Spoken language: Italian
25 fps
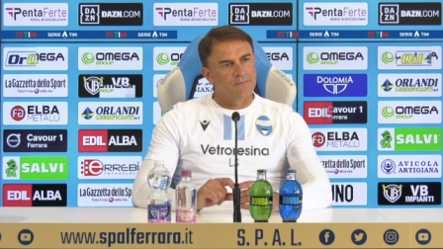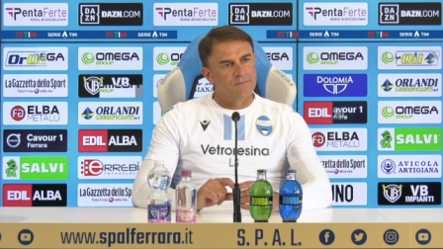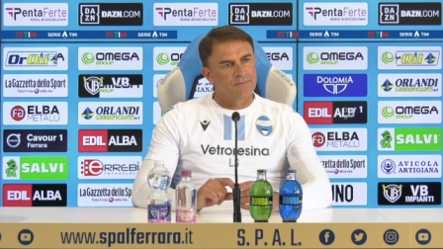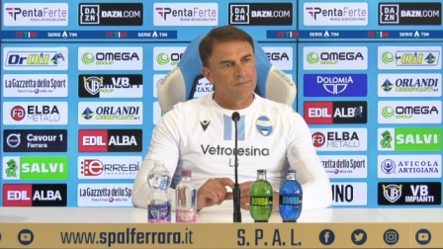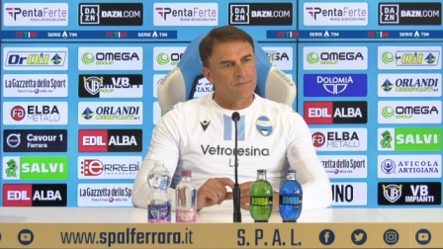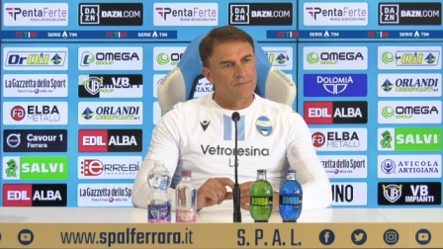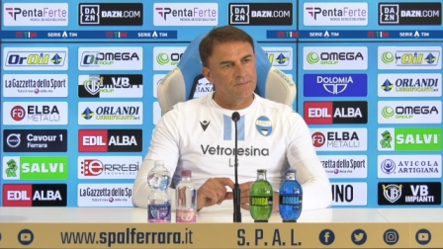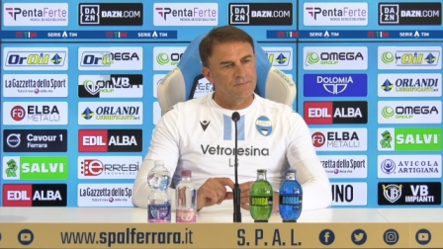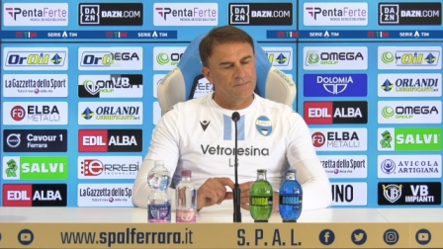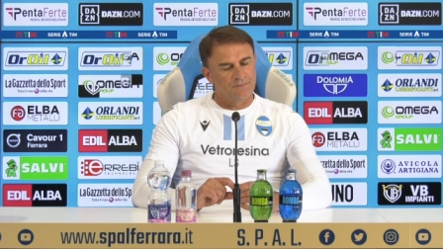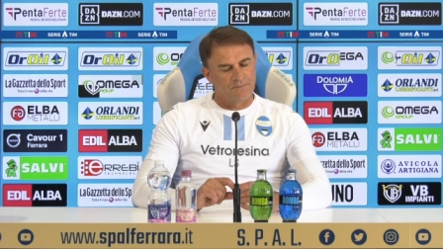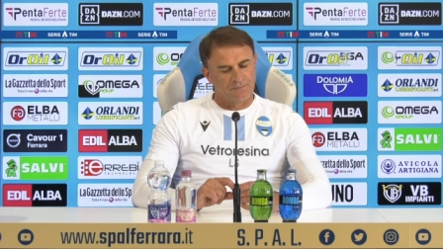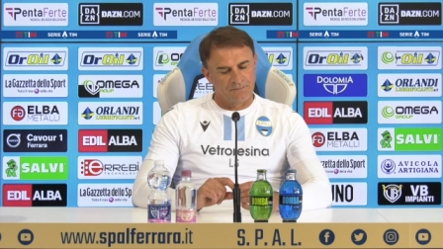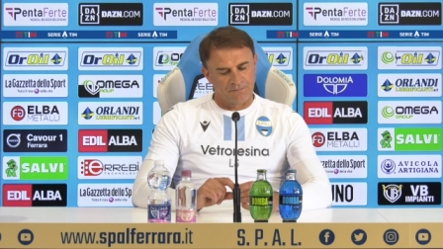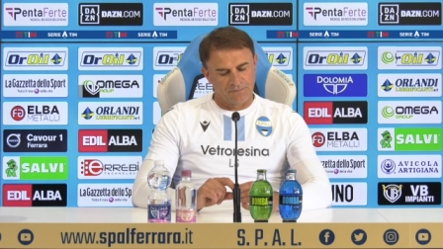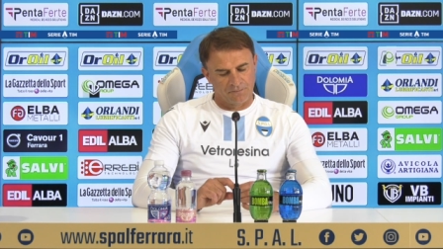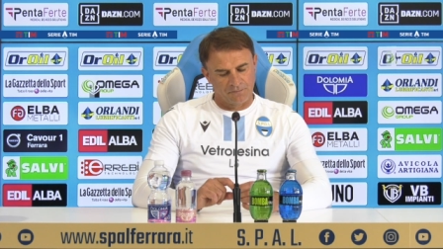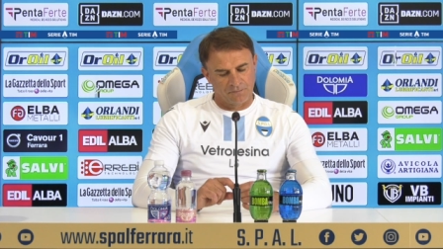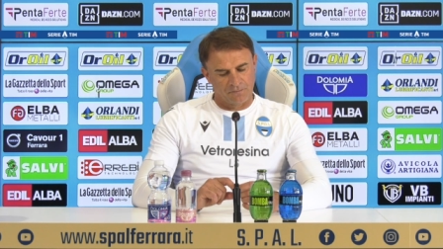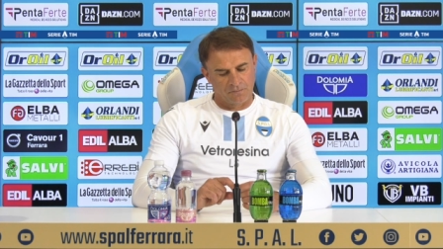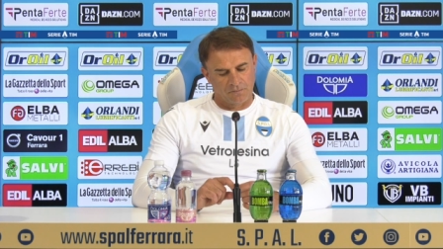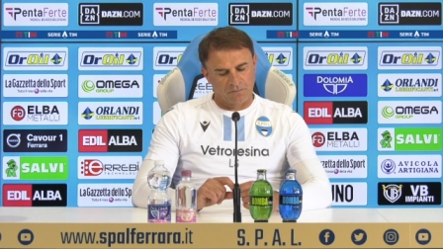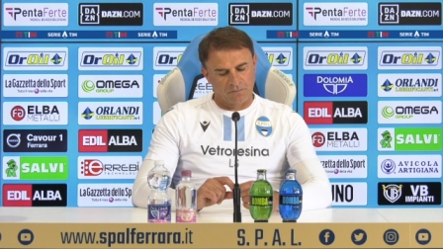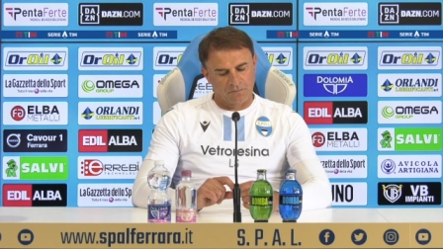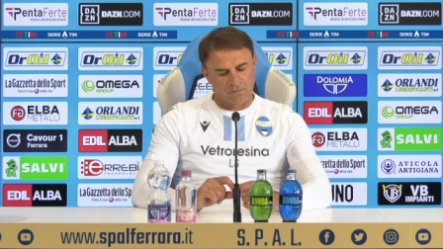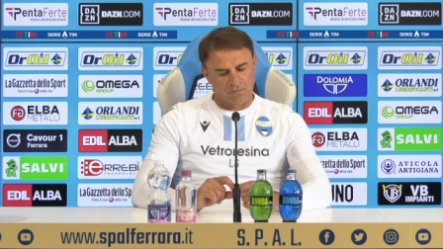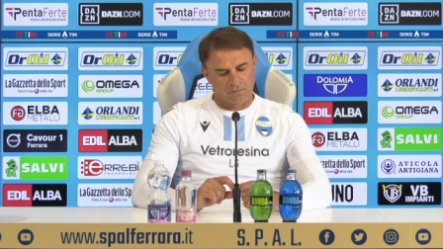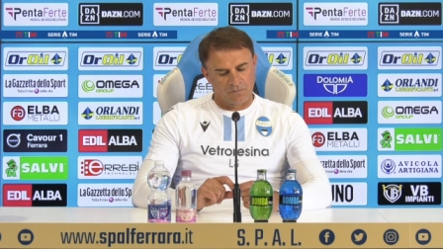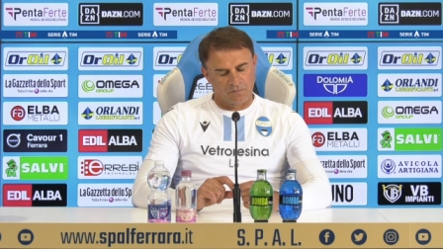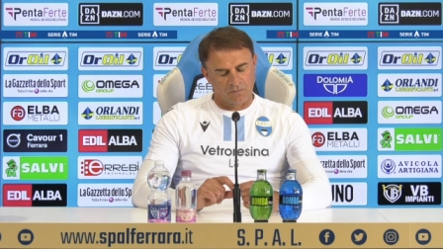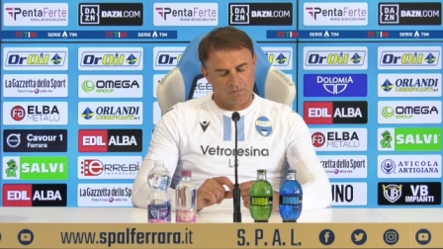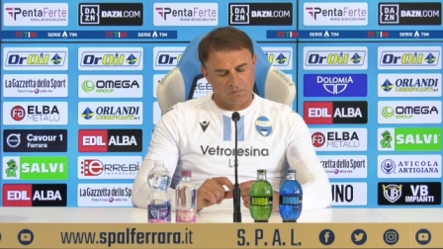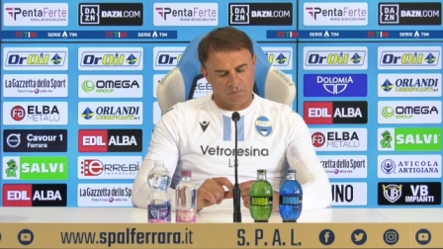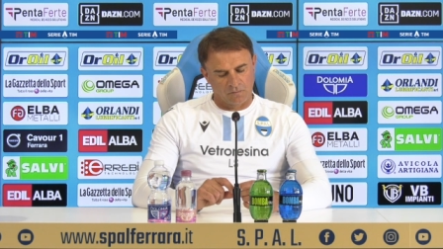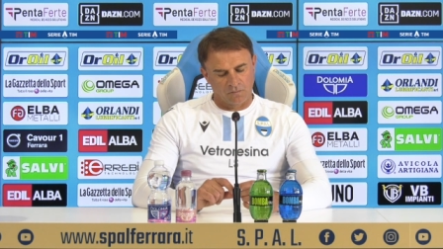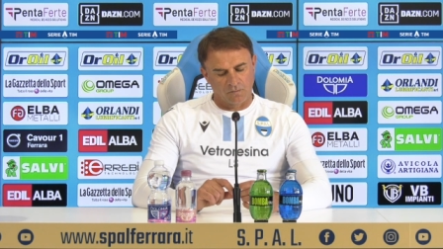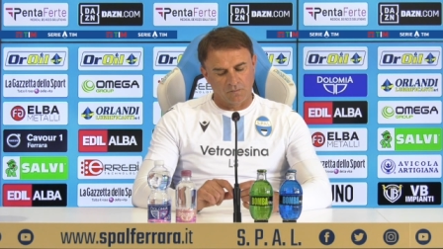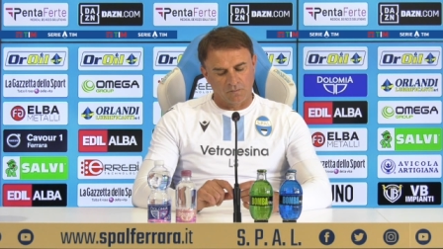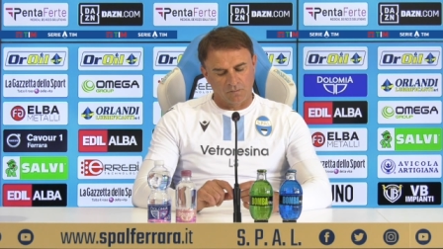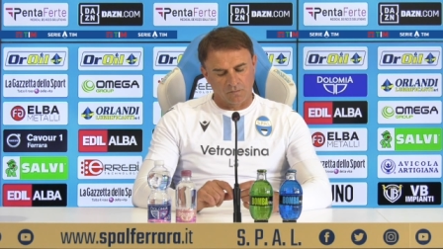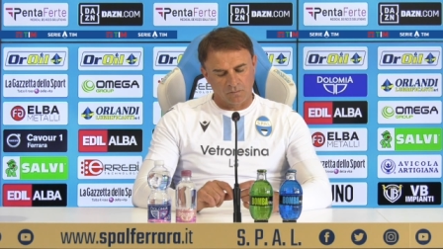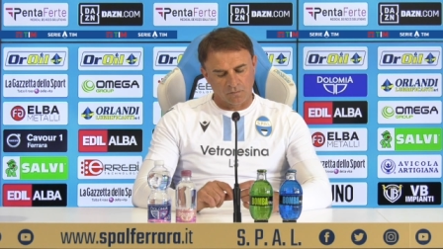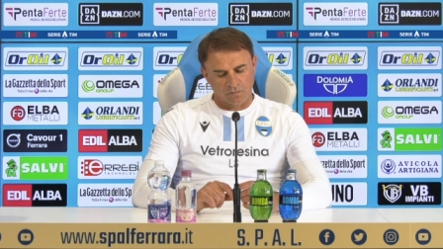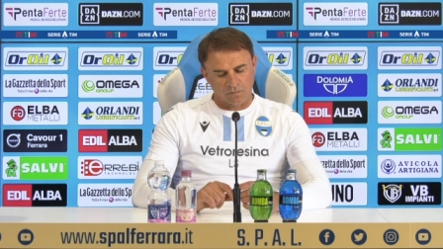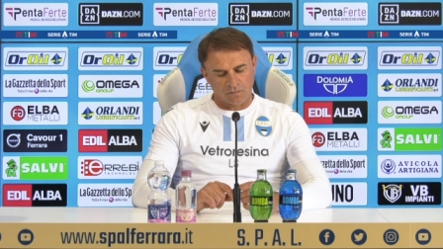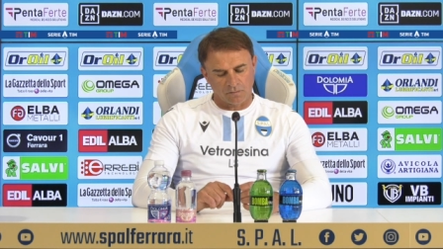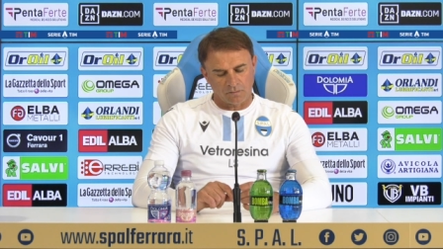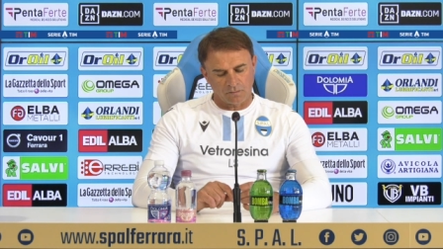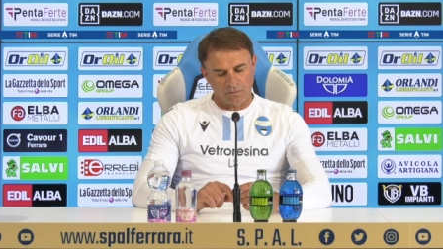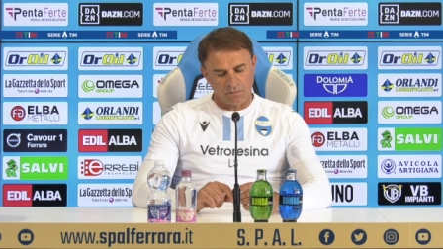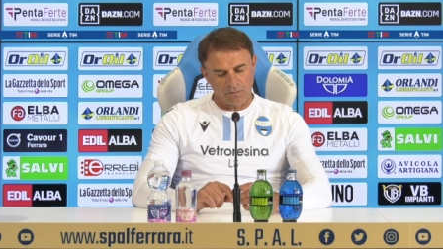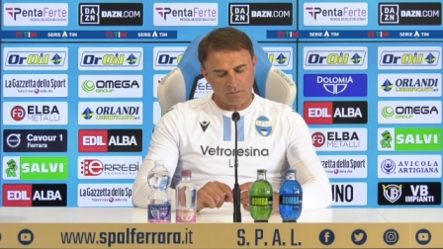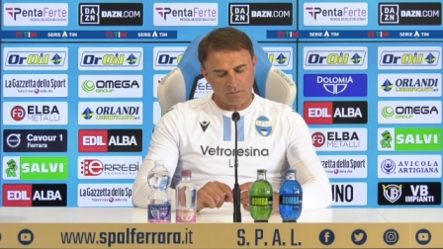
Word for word: sta avendo un buon inizio di stagione, che